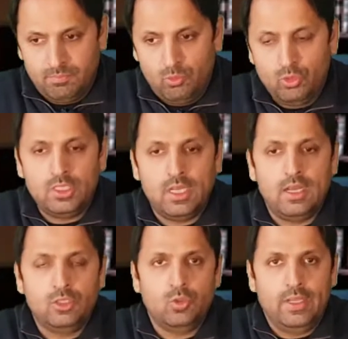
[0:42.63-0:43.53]
पूछा
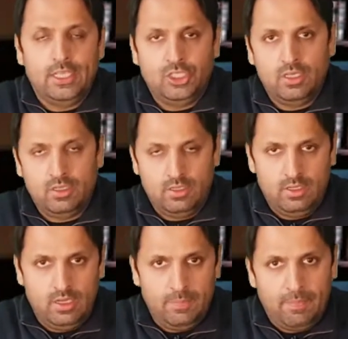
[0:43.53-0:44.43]
जो एच
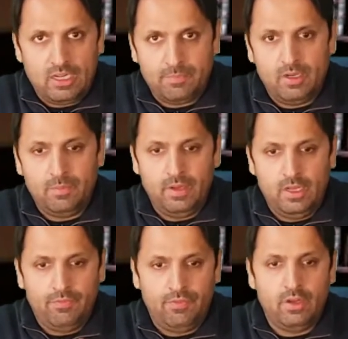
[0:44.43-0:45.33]
डिपार्टमेंट में
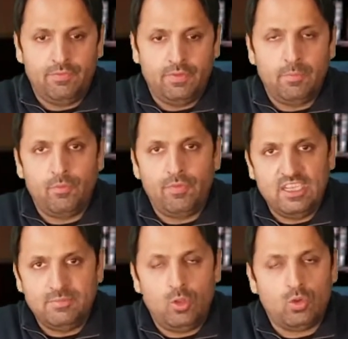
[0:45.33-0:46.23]
डिफरेंट डिफरेंट
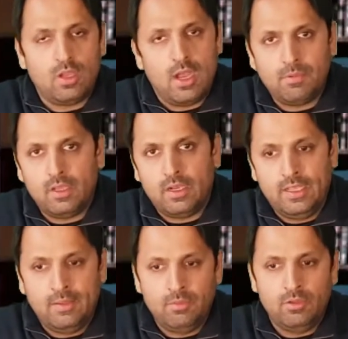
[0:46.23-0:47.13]
प्रोफाइल्स में लोग काम कर रहे
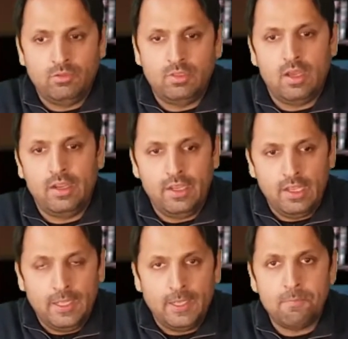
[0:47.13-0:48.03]
हैं हमने उनसे आर
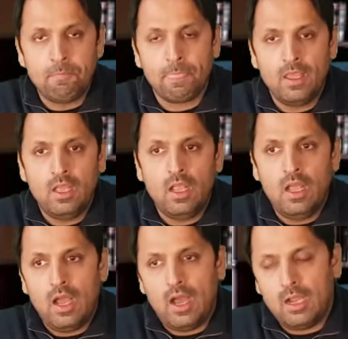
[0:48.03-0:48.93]
लिया
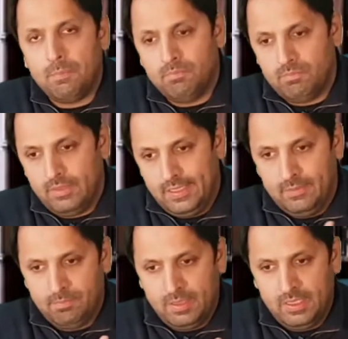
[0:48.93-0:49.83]
हर
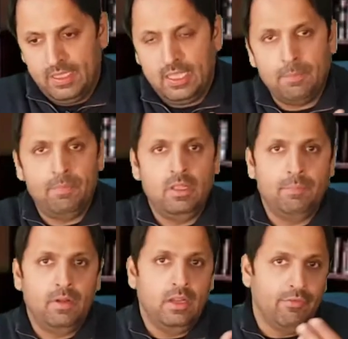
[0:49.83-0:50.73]
बंदे की अपनी
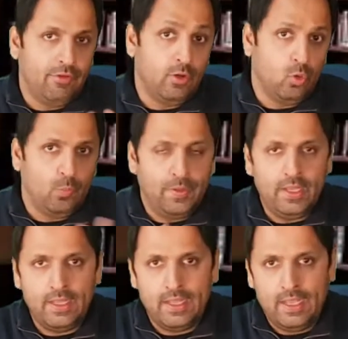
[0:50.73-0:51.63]
अपनी डिफरेंट
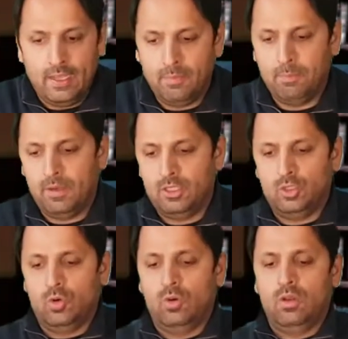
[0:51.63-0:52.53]
ओपिनियन है बट
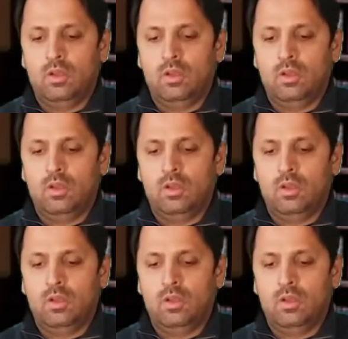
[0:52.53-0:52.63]
जो